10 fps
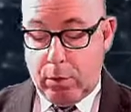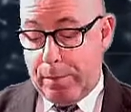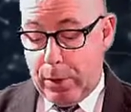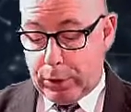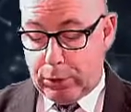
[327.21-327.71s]

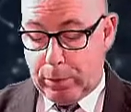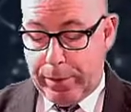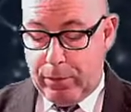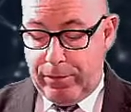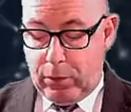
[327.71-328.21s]
un posto
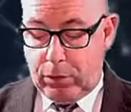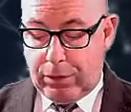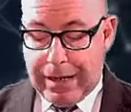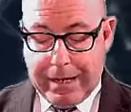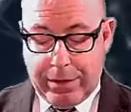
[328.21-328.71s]
per un
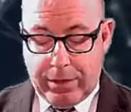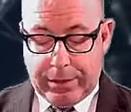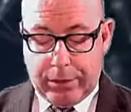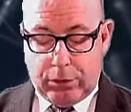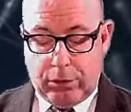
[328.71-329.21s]
volontario
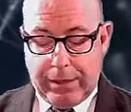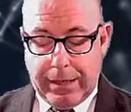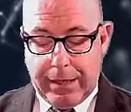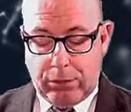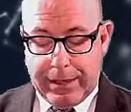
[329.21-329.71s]
nel settore
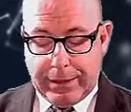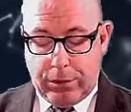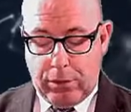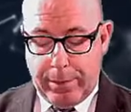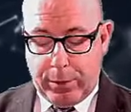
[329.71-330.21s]

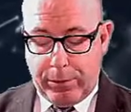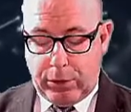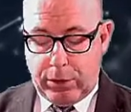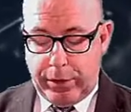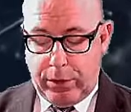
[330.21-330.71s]
dell'educazione e
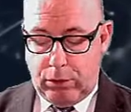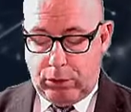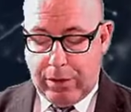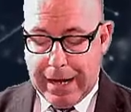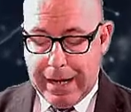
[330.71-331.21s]
promozione
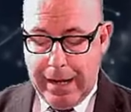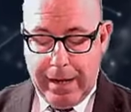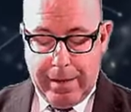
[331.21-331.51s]
culturale